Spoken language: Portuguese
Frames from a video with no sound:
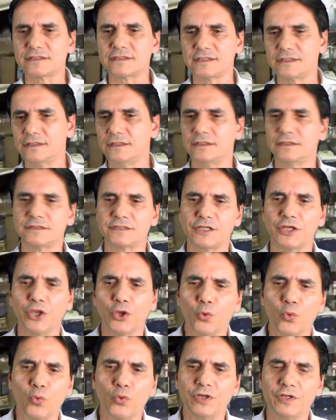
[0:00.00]
se, se
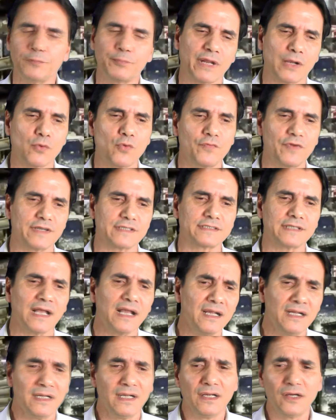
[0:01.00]
reúnem para
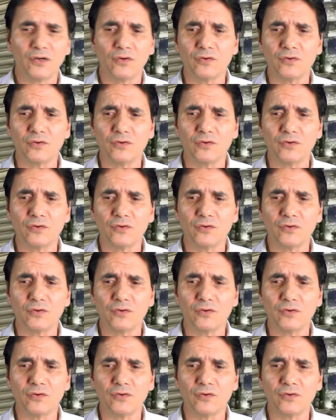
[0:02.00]
conversar,